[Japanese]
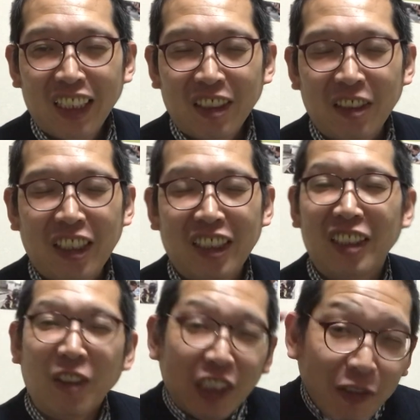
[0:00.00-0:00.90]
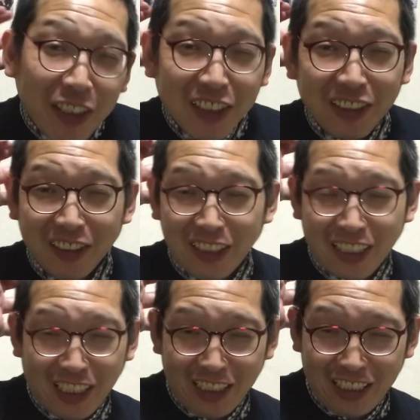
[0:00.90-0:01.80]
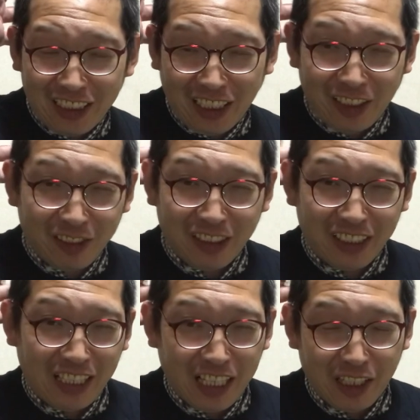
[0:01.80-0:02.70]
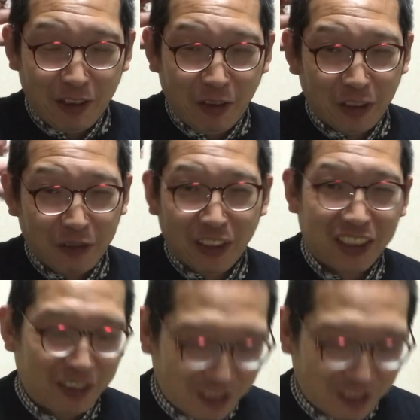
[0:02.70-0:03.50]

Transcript: そして次の板橋区区議会議員選挙に立候補します。